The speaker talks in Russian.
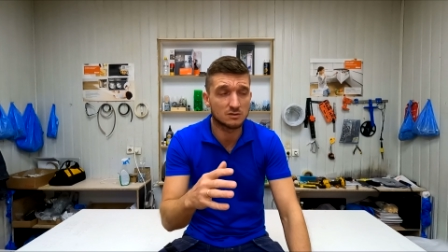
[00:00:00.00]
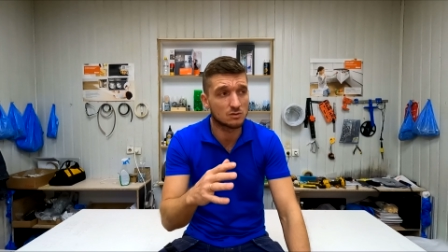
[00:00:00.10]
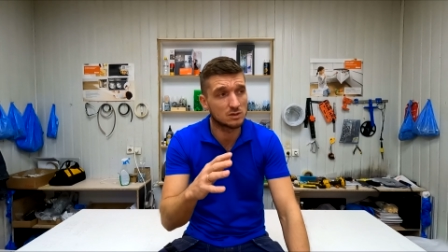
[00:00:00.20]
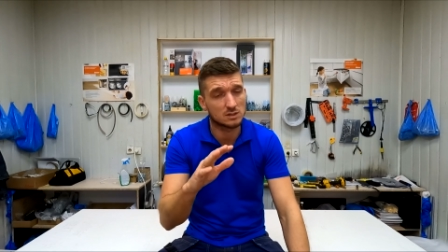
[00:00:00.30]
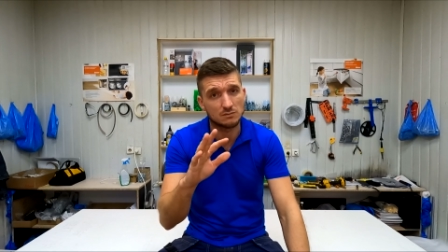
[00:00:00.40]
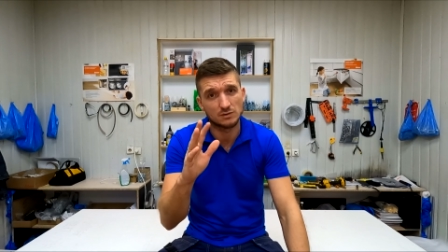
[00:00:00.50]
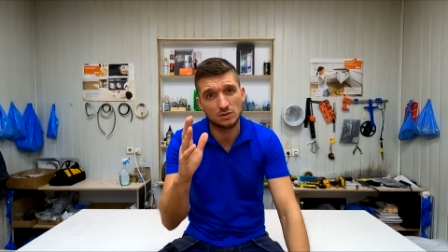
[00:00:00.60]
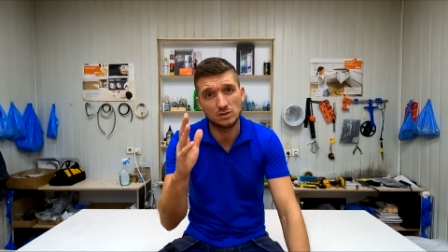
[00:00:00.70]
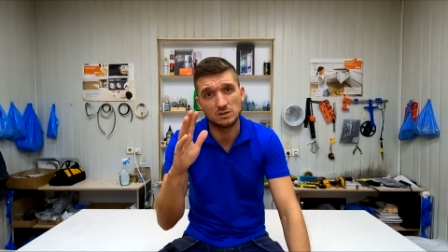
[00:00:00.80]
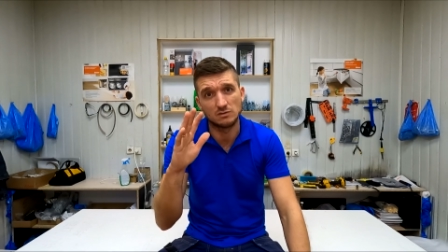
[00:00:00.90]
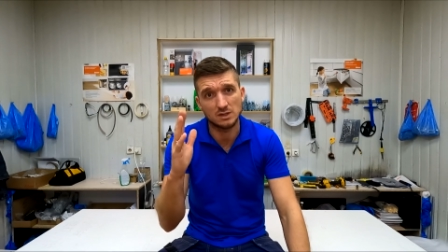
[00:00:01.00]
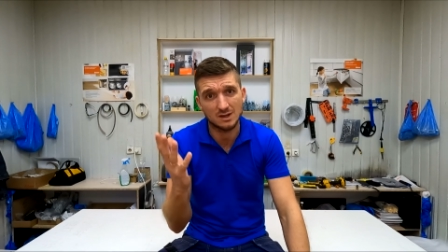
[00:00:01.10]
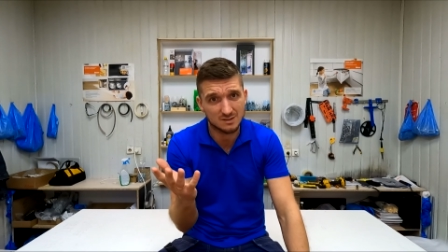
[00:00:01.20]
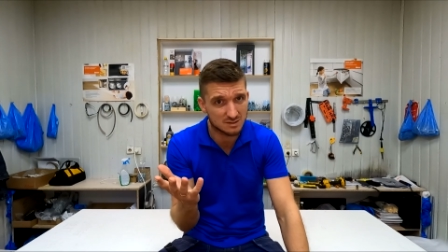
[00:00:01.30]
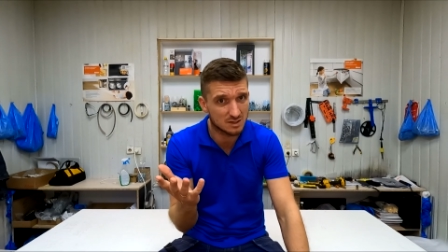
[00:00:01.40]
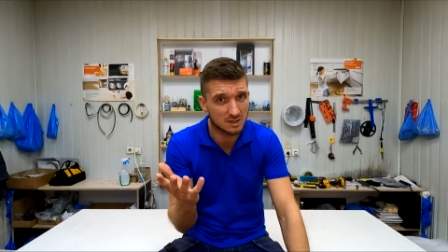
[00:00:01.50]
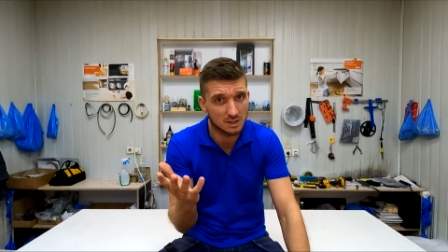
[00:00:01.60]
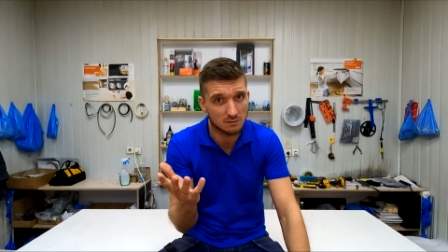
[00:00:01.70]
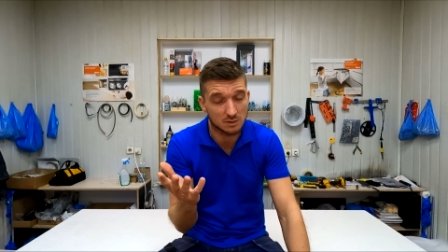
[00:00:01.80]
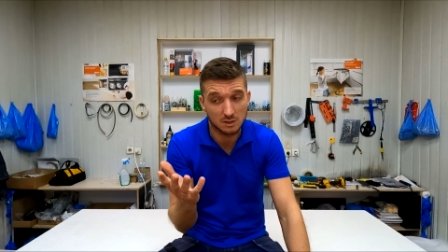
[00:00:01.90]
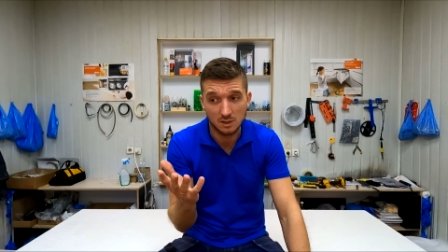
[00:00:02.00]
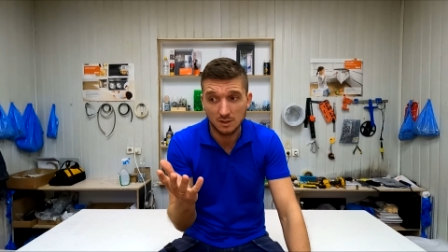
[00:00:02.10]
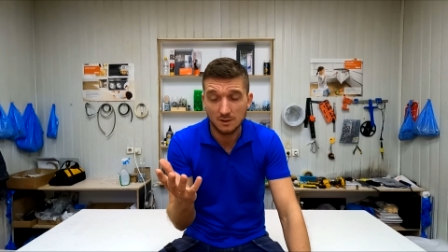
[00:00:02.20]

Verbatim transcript: стоило там в районе 12 гривен,